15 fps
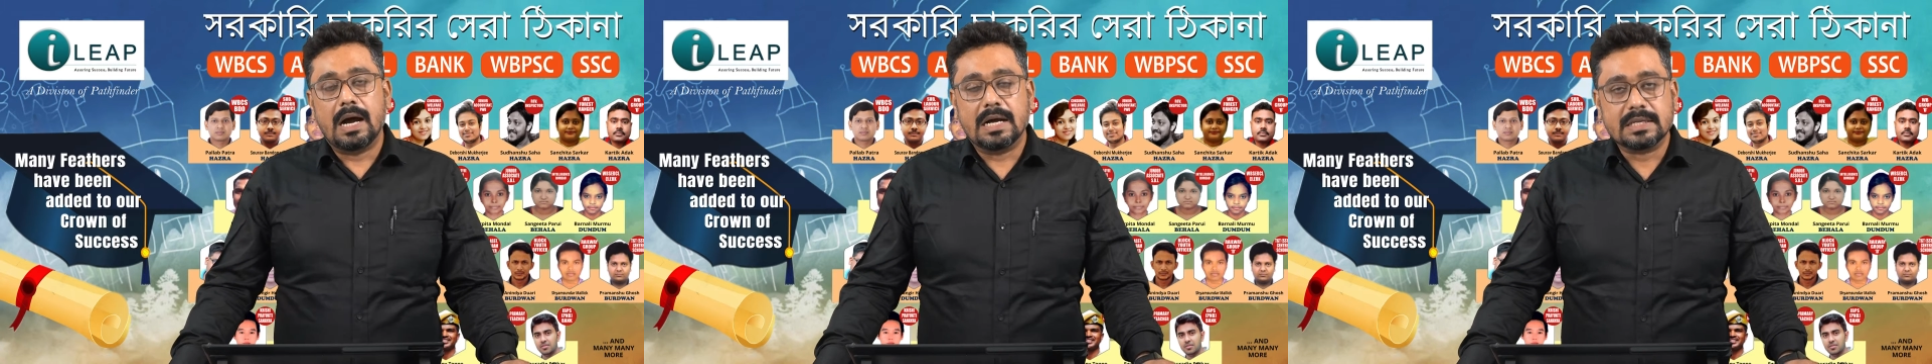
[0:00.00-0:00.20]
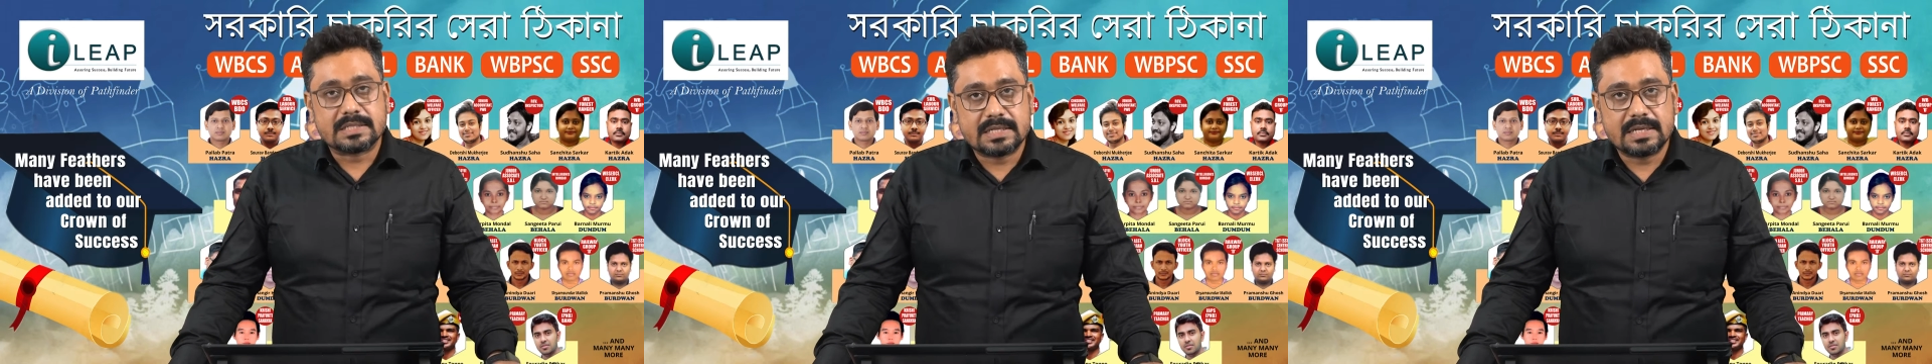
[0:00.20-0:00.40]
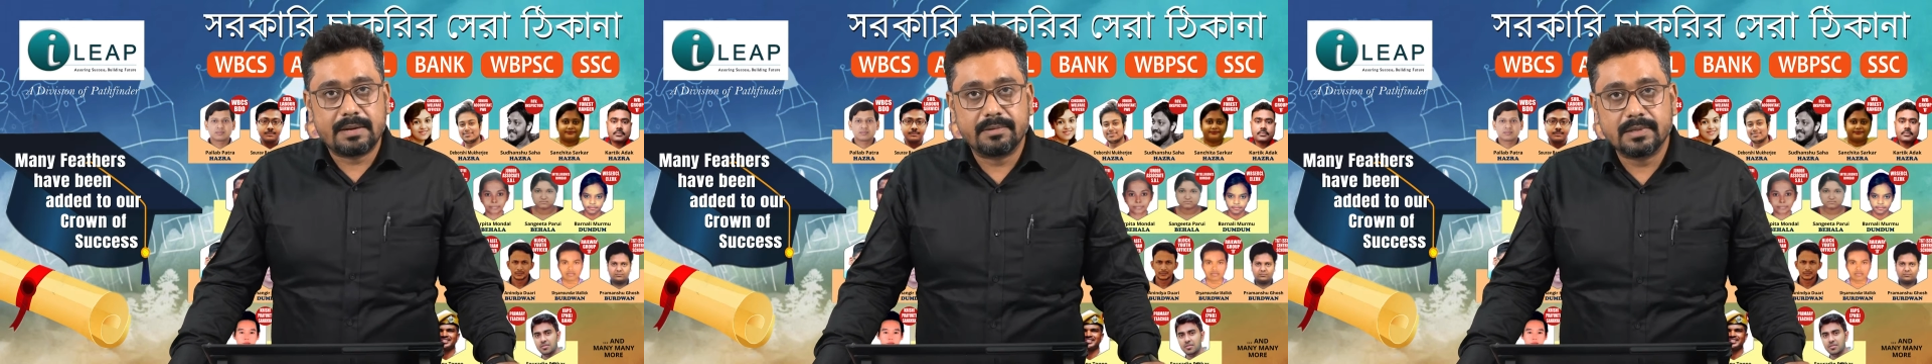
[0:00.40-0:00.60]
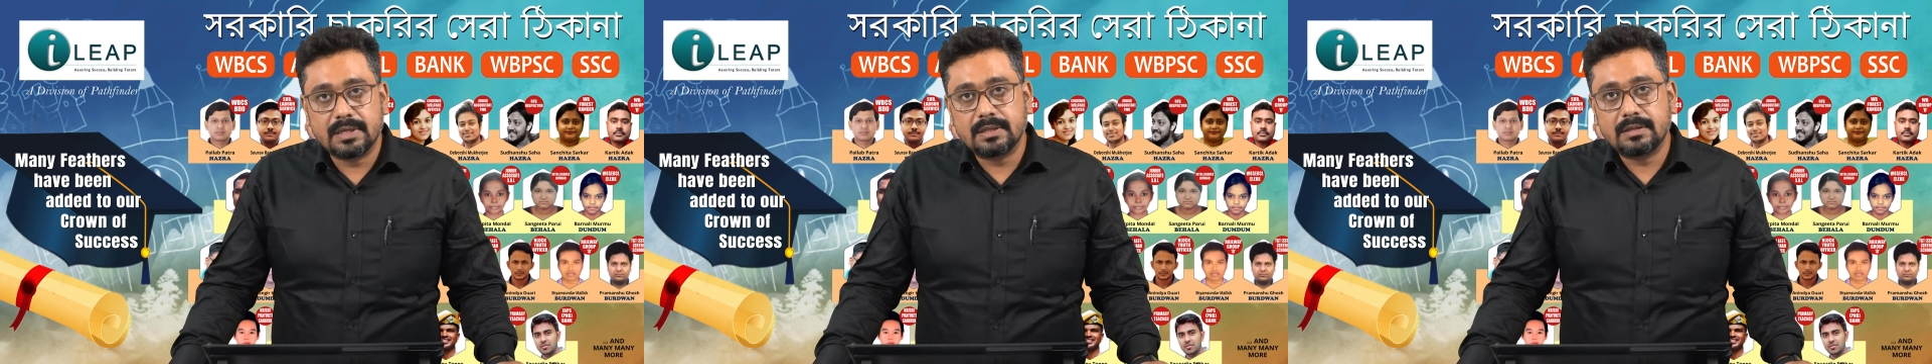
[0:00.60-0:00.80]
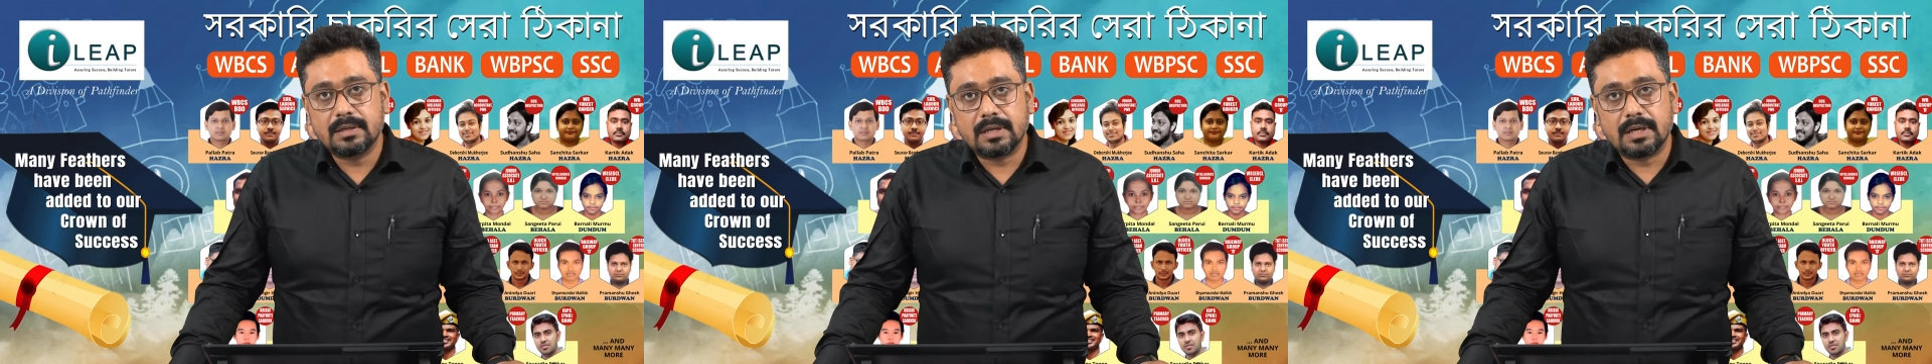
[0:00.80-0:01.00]
আজকে আমাদের
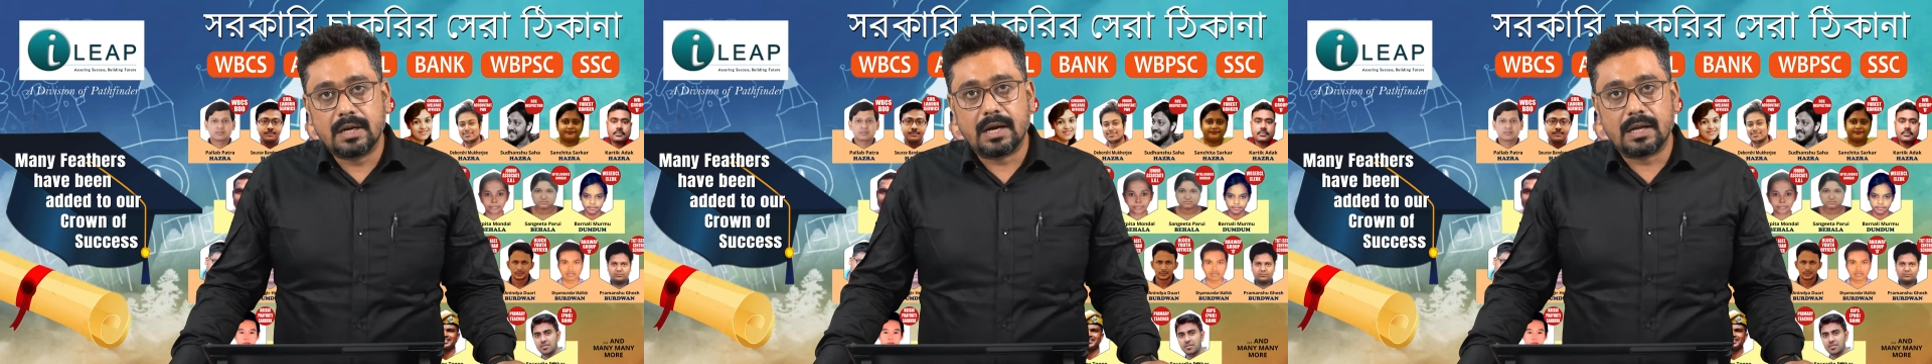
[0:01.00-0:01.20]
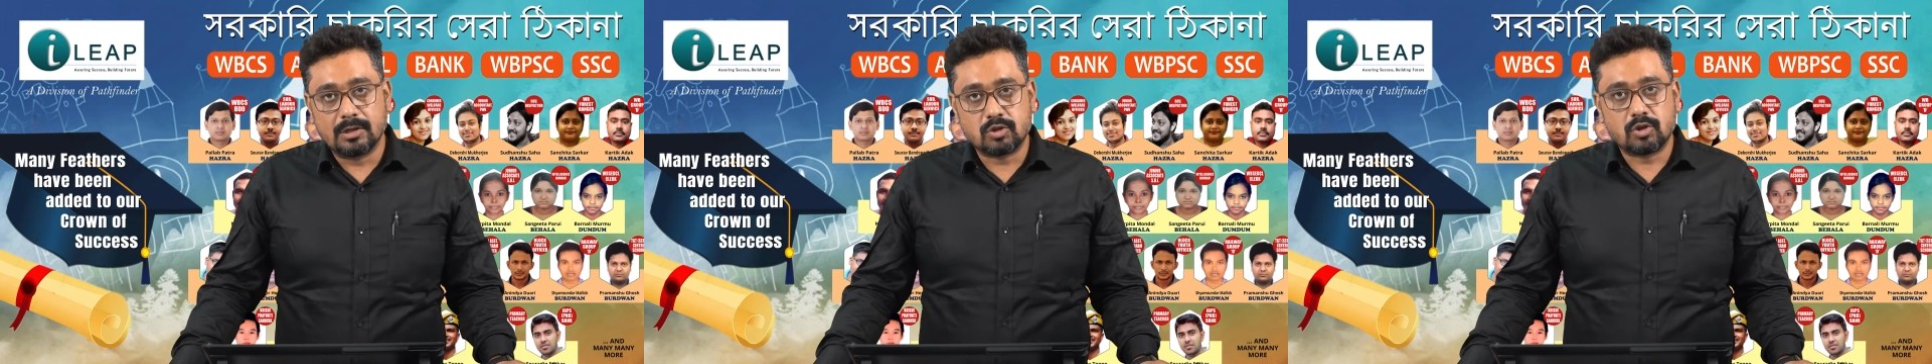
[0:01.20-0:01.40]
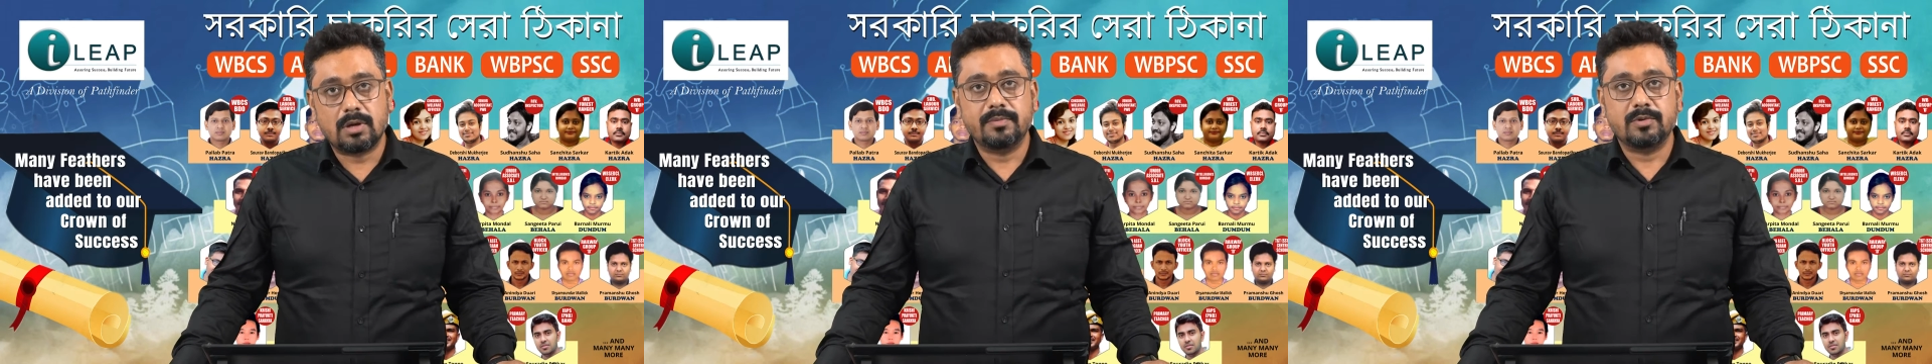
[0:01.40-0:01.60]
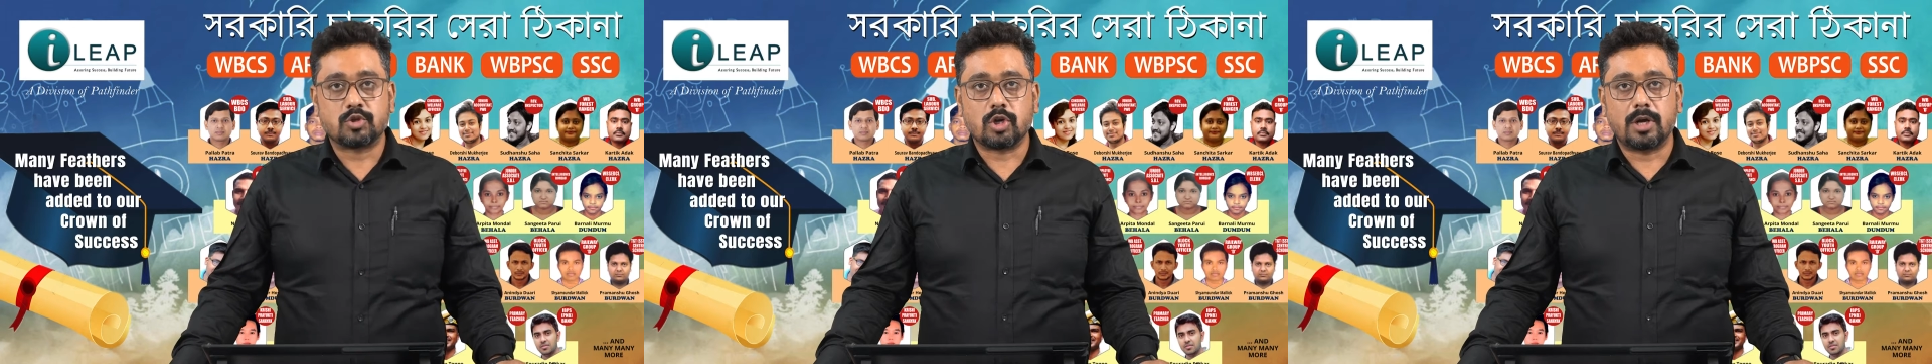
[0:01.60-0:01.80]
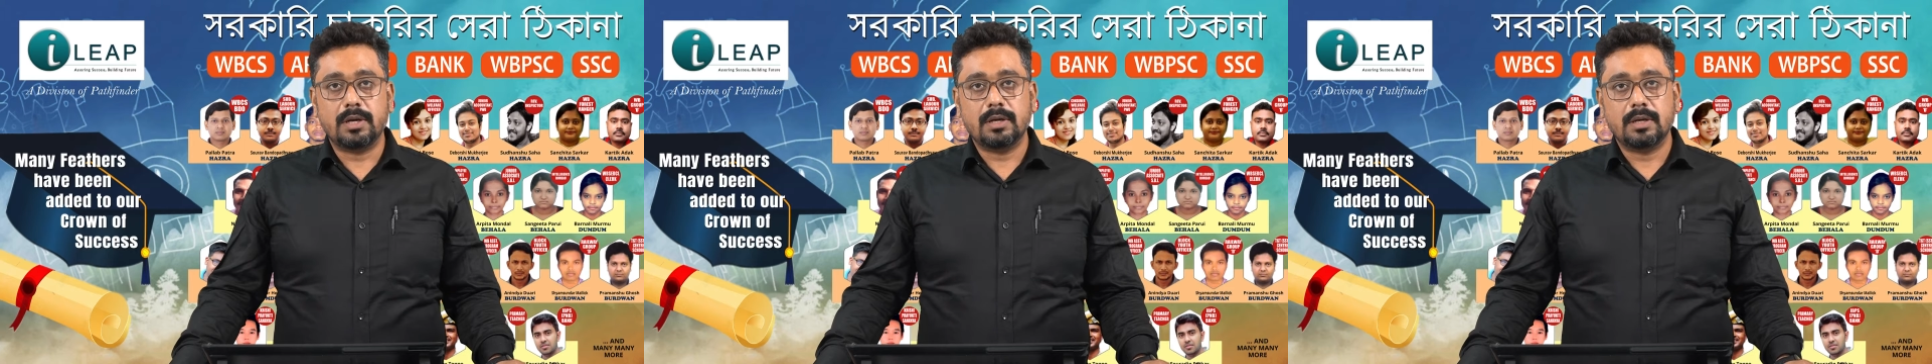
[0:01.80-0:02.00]
আলোচনা
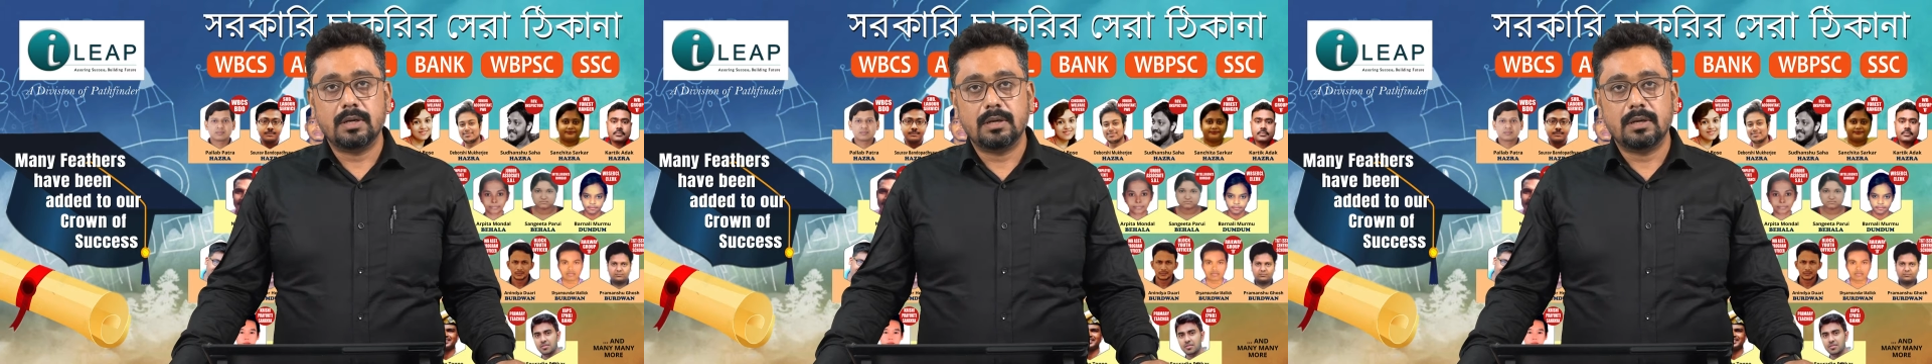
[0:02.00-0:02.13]
বিষয়